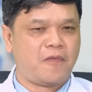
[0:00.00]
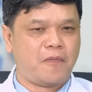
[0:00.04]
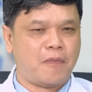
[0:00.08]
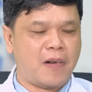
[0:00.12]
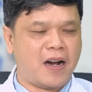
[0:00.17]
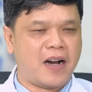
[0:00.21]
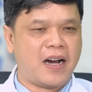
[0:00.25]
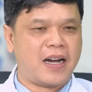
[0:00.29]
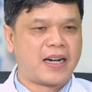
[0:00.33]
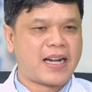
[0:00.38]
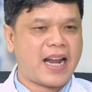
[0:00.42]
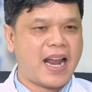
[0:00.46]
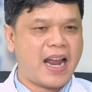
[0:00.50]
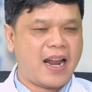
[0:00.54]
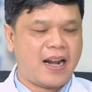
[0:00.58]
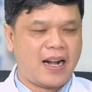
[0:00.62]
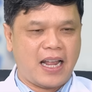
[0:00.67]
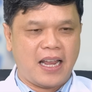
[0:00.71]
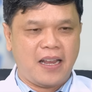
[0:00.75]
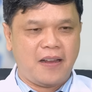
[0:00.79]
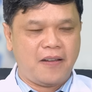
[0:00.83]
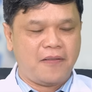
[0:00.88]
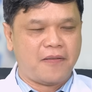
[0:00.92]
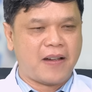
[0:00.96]
Mở ra
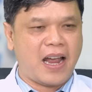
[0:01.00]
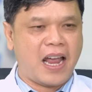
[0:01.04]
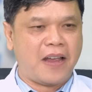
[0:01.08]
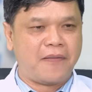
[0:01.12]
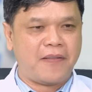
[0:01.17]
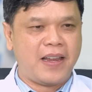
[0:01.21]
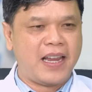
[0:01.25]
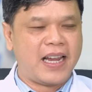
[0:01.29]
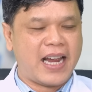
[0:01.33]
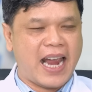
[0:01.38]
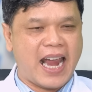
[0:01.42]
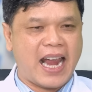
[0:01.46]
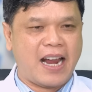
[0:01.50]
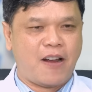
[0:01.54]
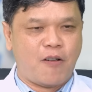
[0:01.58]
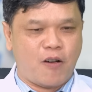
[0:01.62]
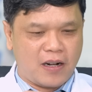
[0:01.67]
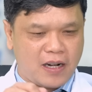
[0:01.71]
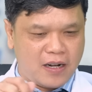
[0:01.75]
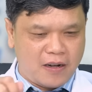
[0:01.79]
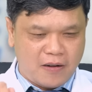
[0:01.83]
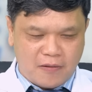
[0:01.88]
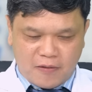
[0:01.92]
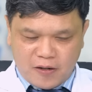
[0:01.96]
lấy vài viên ăn
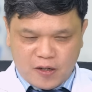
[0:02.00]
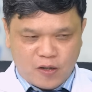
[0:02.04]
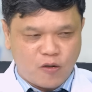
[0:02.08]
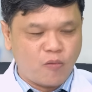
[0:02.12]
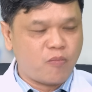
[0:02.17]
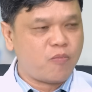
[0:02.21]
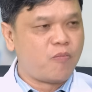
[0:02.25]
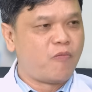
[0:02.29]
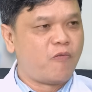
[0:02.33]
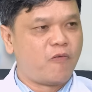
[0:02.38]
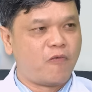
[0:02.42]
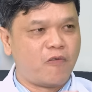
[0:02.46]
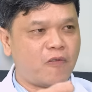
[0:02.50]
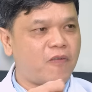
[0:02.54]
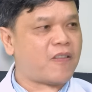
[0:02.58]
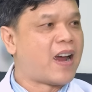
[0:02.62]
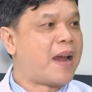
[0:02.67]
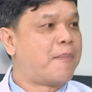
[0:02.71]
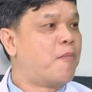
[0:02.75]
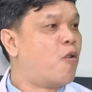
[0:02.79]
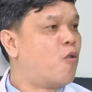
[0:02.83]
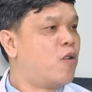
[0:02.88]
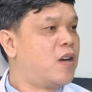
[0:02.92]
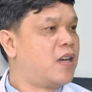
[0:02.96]
hoặc là xúc
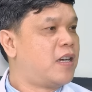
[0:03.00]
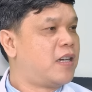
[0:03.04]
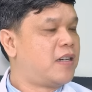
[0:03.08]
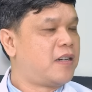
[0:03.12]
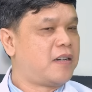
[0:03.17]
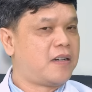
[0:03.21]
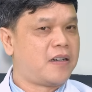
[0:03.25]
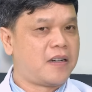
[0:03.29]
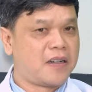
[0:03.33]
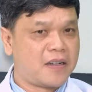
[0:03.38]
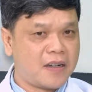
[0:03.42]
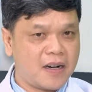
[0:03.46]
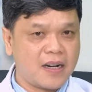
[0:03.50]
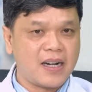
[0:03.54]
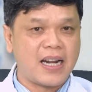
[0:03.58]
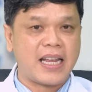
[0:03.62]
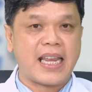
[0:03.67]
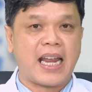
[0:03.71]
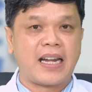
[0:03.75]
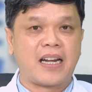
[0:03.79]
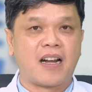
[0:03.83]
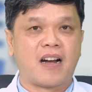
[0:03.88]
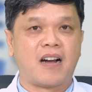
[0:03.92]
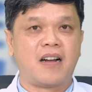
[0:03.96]
vài muỗng, rất là
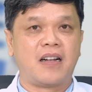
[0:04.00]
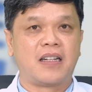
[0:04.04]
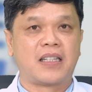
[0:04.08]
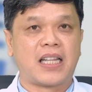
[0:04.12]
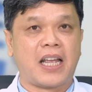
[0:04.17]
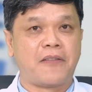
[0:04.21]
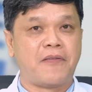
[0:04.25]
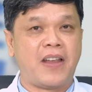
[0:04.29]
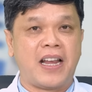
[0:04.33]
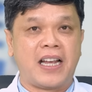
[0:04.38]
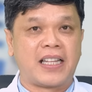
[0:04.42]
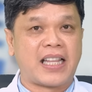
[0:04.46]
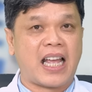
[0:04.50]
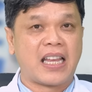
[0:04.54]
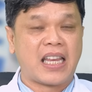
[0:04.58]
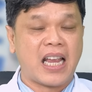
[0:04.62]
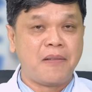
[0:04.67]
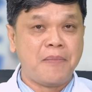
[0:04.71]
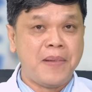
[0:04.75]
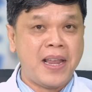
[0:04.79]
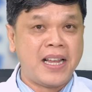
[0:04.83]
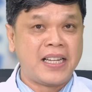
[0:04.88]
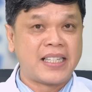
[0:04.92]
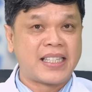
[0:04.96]
nhanh gọn, tại vì người ta
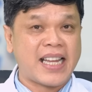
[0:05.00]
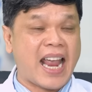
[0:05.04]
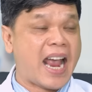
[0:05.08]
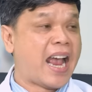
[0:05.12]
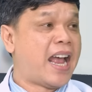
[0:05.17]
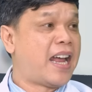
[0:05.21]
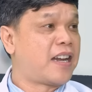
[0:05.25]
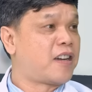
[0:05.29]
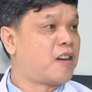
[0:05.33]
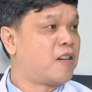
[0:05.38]
chế biến sẵn hết